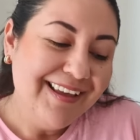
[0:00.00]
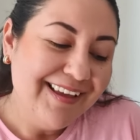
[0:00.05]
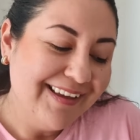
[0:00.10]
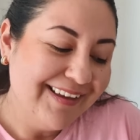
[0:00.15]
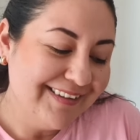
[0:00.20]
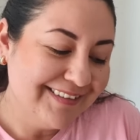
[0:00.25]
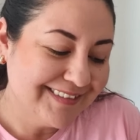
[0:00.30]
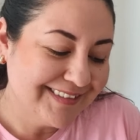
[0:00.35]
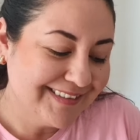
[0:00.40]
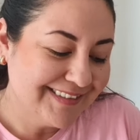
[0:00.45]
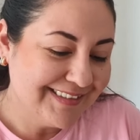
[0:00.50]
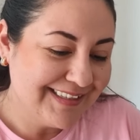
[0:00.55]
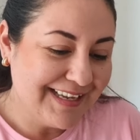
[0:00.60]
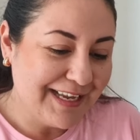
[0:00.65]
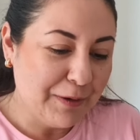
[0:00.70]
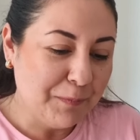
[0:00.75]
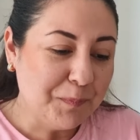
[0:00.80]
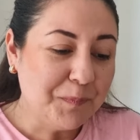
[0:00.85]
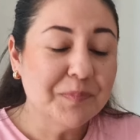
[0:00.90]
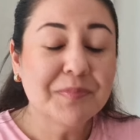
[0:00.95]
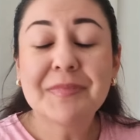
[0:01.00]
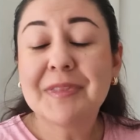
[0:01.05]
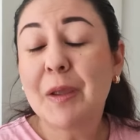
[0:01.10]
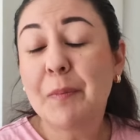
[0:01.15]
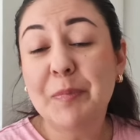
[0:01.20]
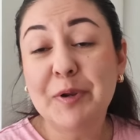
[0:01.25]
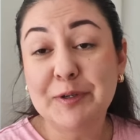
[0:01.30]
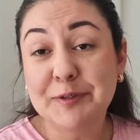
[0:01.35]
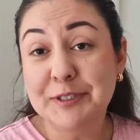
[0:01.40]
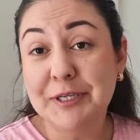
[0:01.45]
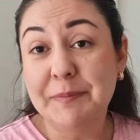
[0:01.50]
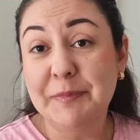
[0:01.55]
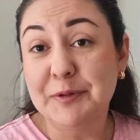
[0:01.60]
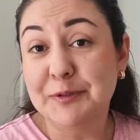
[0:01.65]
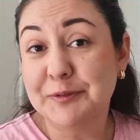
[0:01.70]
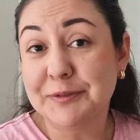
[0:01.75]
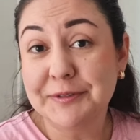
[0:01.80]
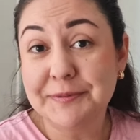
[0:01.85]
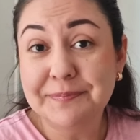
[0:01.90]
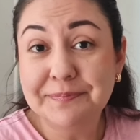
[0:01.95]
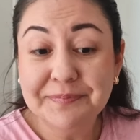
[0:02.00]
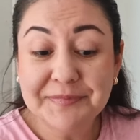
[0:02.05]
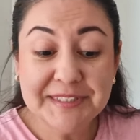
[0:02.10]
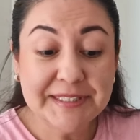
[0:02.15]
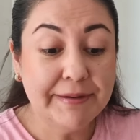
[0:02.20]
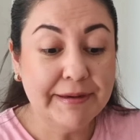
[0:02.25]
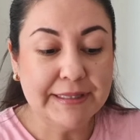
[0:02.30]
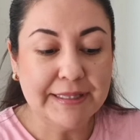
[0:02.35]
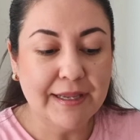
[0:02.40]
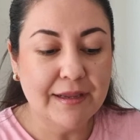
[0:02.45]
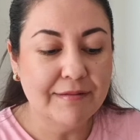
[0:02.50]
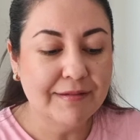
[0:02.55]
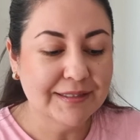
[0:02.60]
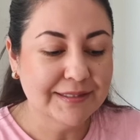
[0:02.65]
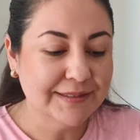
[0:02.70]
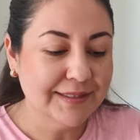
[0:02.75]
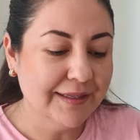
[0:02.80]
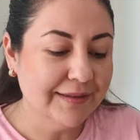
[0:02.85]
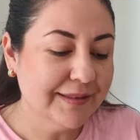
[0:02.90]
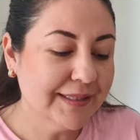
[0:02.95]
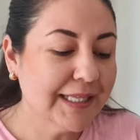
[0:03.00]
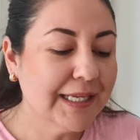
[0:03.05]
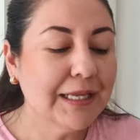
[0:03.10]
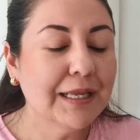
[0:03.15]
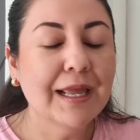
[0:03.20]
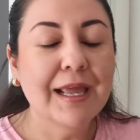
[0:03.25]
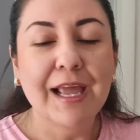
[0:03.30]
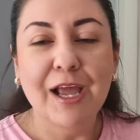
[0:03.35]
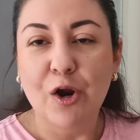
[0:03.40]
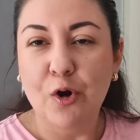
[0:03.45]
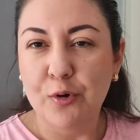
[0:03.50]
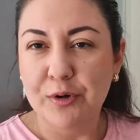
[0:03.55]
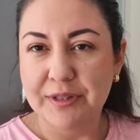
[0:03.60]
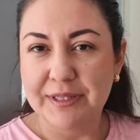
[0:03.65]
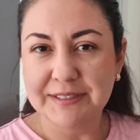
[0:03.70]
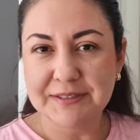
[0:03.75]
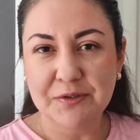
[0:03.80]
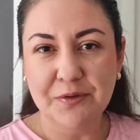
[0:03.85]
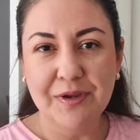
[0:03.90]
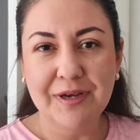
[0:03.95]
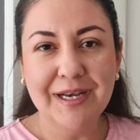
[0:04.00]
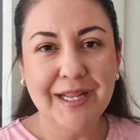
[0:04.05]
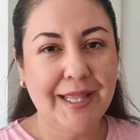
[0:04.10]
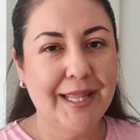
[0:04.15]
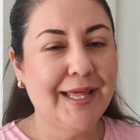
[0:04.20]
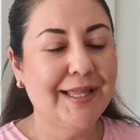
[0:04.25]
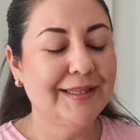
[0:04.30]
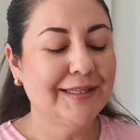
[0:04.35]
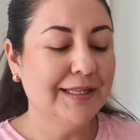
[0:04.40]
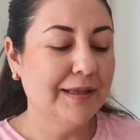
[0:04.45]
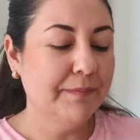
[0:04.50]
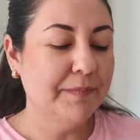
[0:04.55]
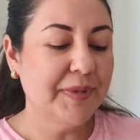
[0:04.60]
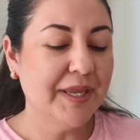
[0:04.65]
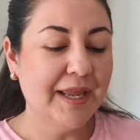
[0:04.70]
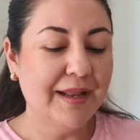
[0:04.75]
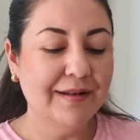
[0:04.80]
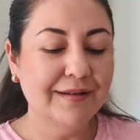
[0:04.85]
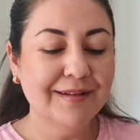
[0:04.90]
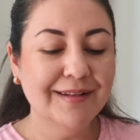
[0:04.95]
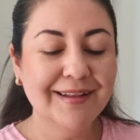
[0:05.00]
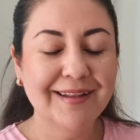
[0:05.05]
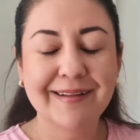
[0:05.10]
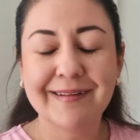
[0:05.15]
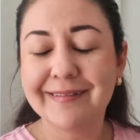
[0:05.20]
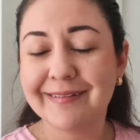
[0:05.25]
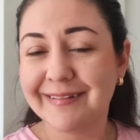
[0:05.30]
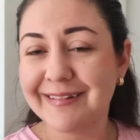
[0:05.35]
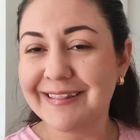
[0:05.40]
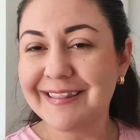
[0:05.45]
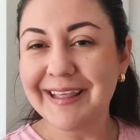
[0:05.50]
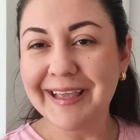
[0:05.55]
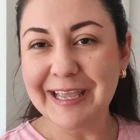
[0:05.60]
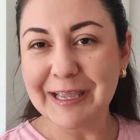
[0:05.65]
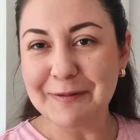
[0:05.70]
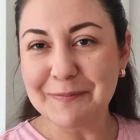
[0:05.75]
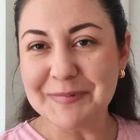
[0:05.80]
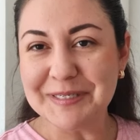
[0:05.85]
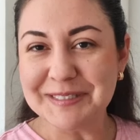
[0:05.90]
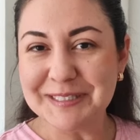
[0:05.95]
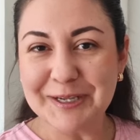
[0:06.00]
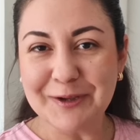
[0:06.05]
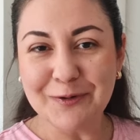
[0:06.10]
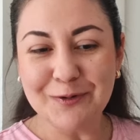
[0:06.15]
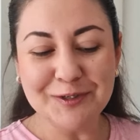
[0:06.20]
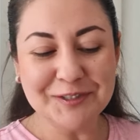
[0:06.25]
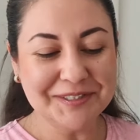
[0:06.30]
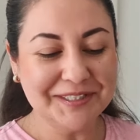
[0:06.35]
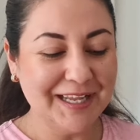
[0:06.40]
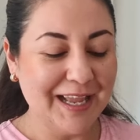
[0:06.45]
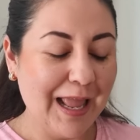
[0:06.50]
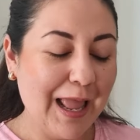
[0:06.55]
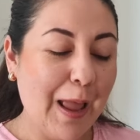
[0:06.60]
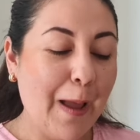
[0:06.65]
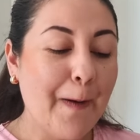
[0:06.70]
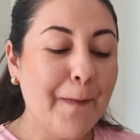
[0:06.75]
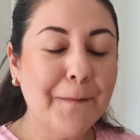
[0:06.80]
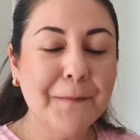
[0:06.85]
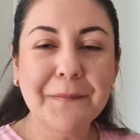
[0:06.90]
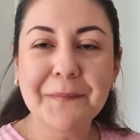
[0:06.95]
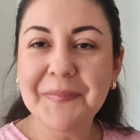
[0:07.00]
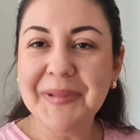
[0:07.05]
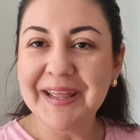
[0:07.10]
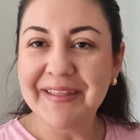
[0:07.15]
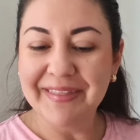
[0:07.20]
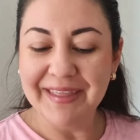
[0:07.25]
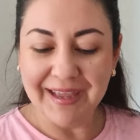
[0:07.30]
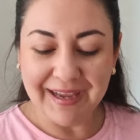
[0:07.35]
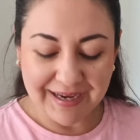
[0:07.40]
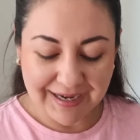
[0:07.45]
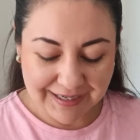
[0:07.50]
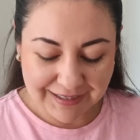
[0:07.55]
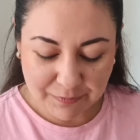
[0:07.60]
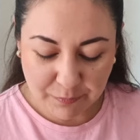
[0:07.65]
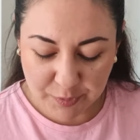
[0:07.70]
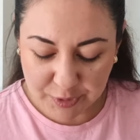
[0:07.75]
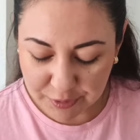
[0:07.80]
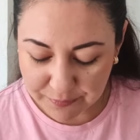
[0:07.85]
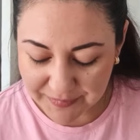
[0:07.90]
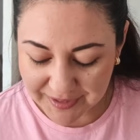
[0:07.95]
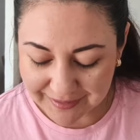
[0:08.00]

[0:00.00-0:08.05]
Este, pero sí, amigos, se batalla bastante. Ahorita estoy en la edad también de que mis hijos me dejan, bueno,